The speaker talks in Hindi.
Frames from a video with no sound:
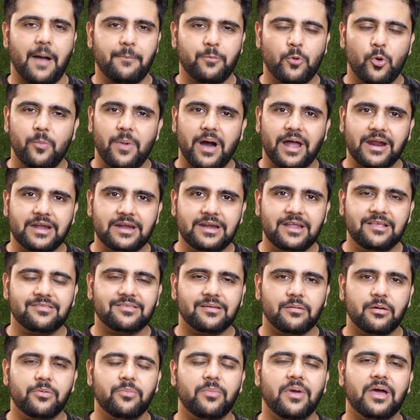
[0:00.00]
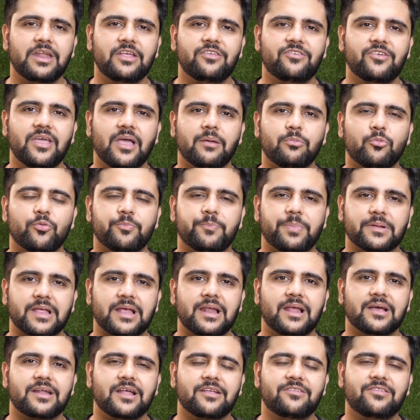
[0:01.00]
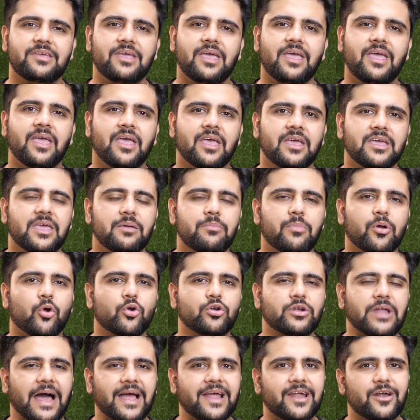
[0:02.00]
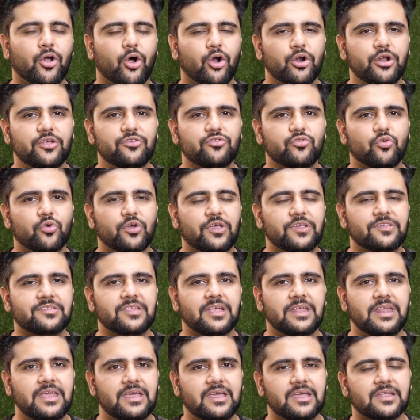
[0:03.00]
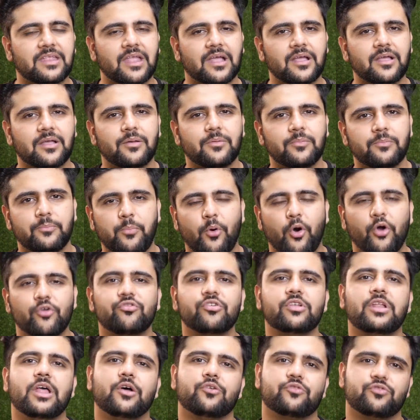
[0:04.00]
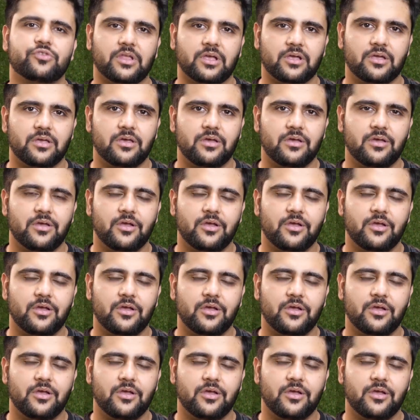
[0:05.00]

आपको मार्केटिंग समझ में आनी चाहिए आपको पता लगना चाहिए कि मेरे को टारगेट ऑडियंस को किस तरीके तक पहुंचना है उस तक